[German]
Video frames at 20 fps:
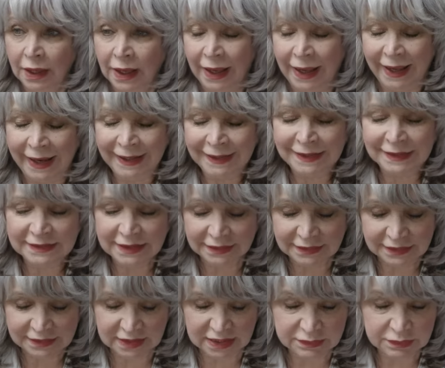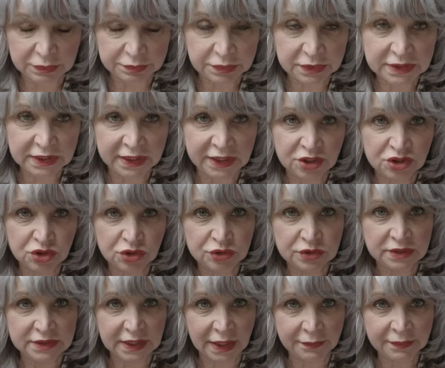Eigentlich hatte ich das mit Michael schon
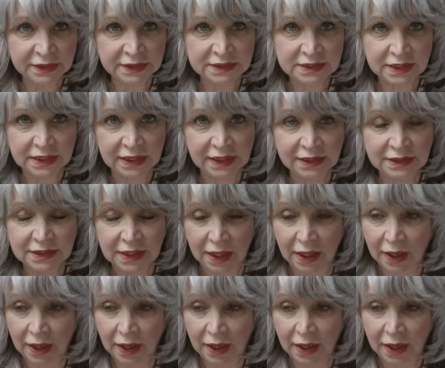zusammengedreht,